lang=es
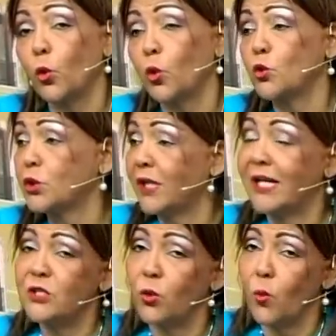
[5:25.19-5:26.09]
dos,
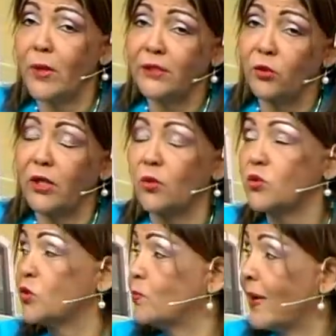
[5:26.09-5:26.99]
tres o cuatro
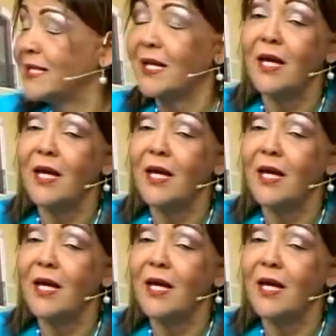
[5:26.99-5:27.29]
negocios más